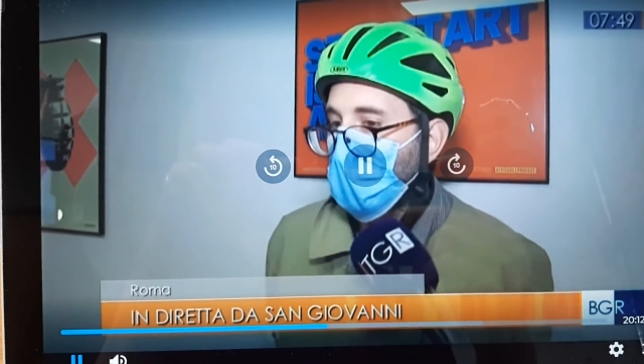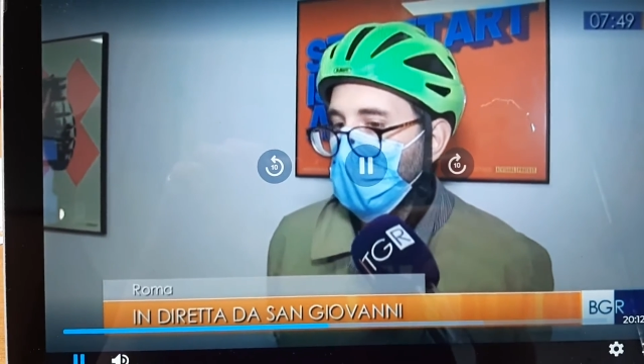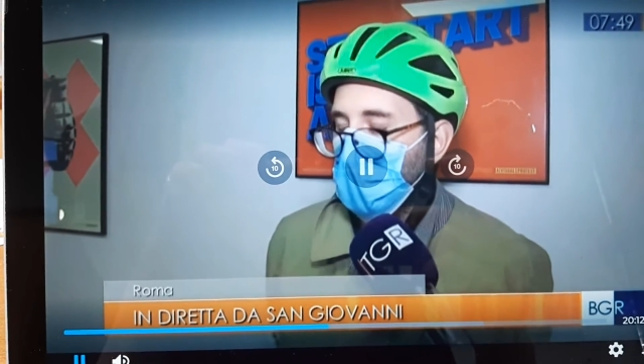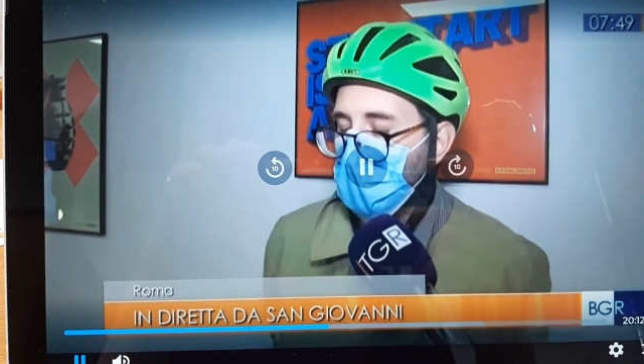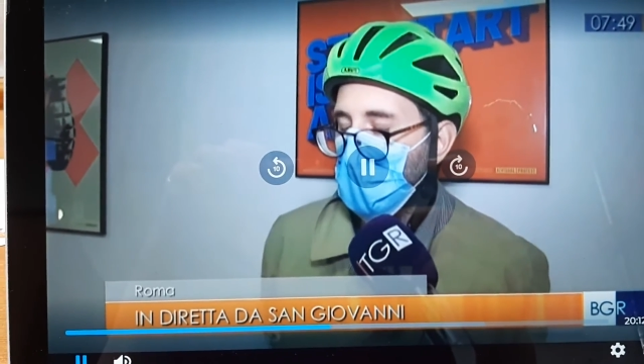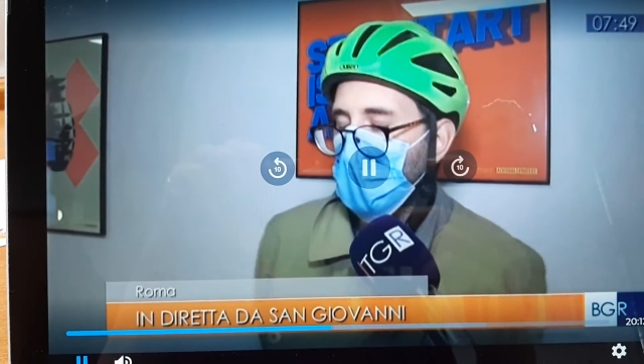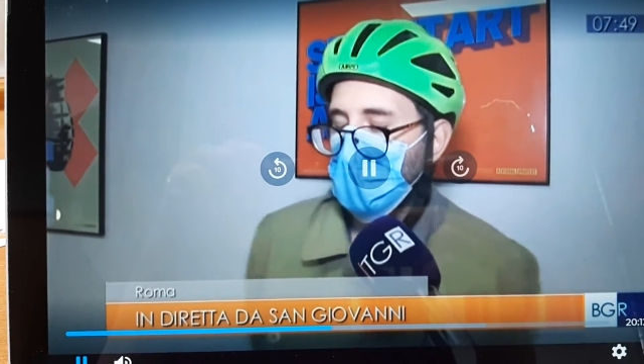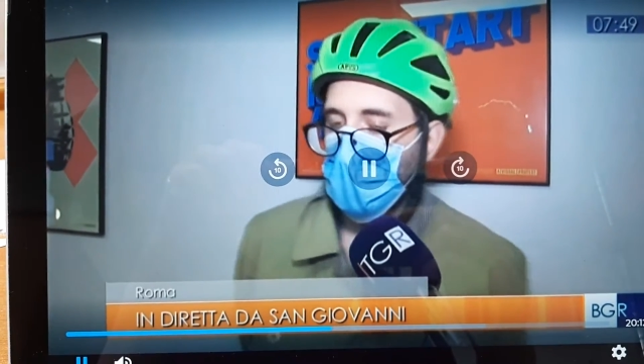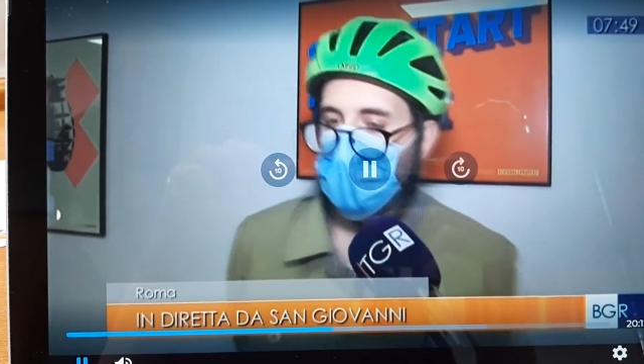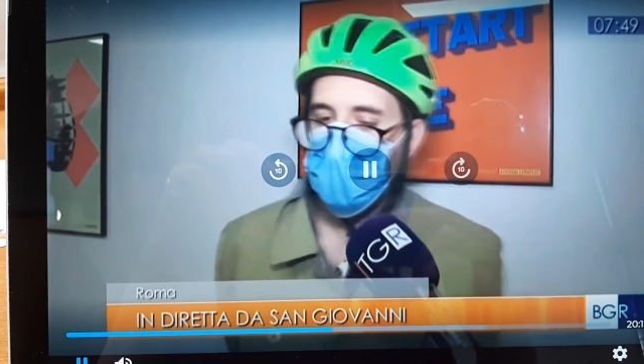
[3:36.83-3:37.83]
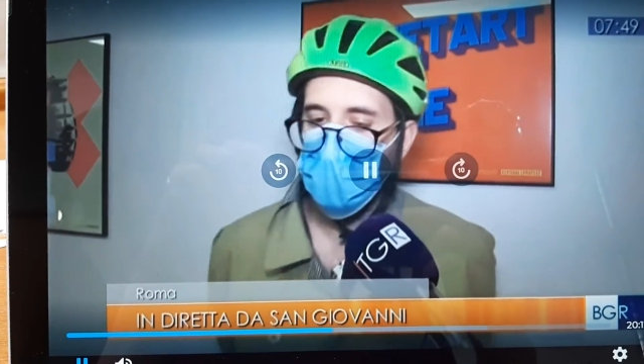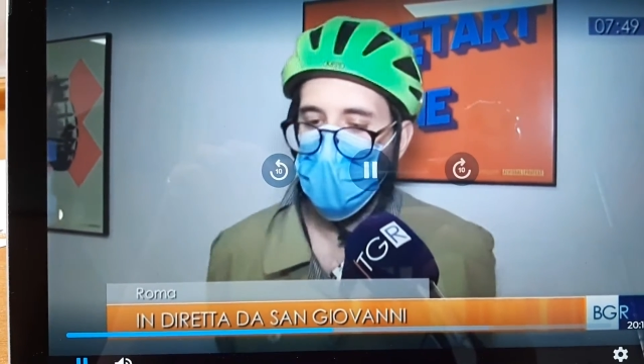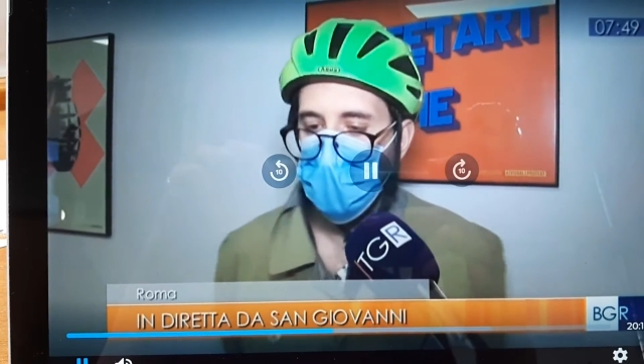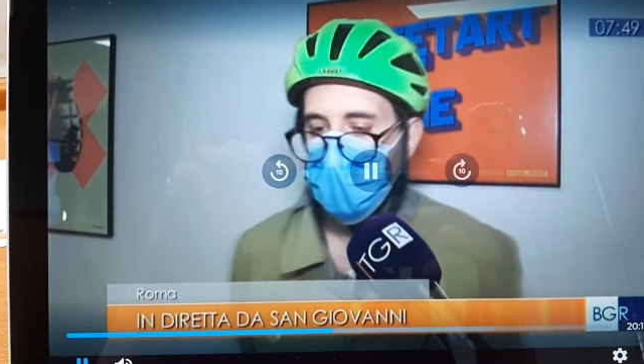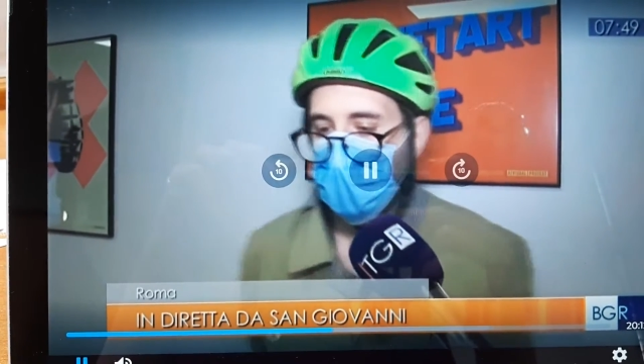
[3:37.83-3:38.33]
per me
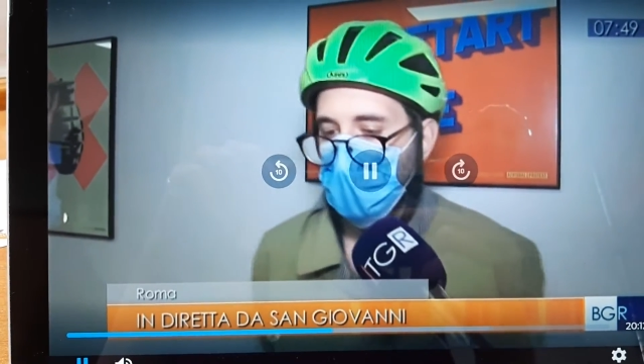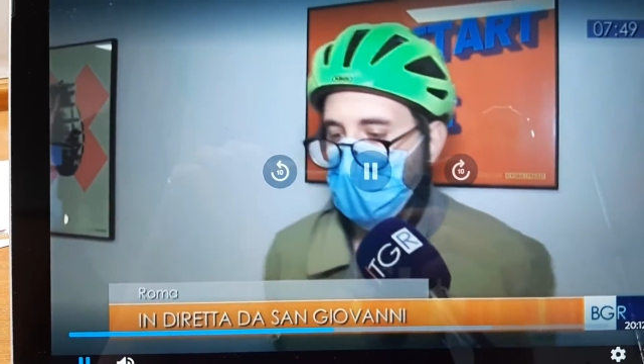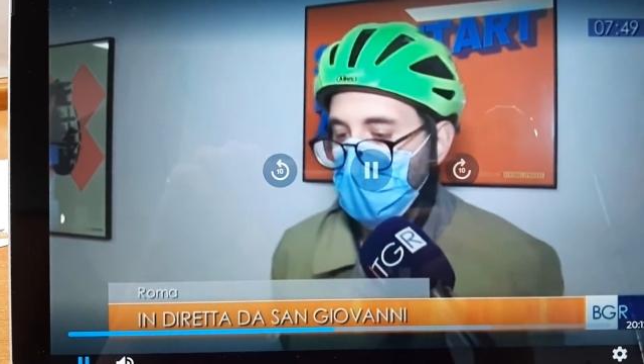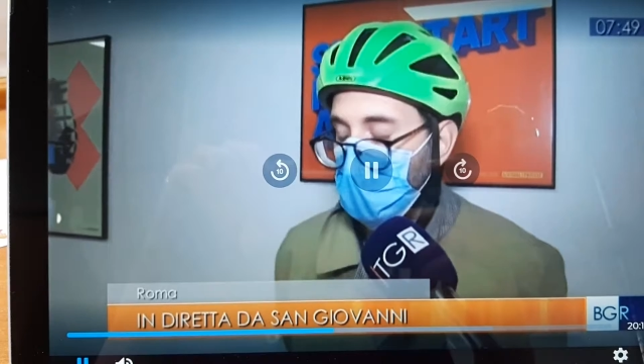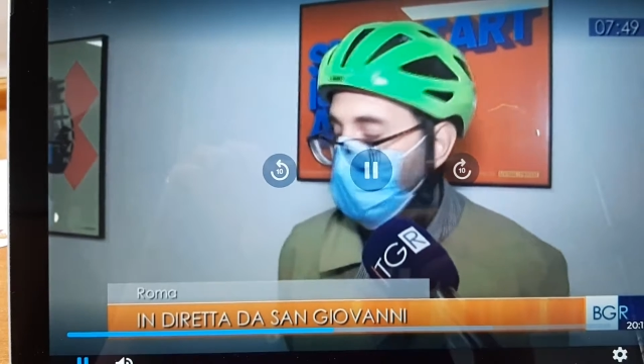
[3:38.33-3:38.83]
intanto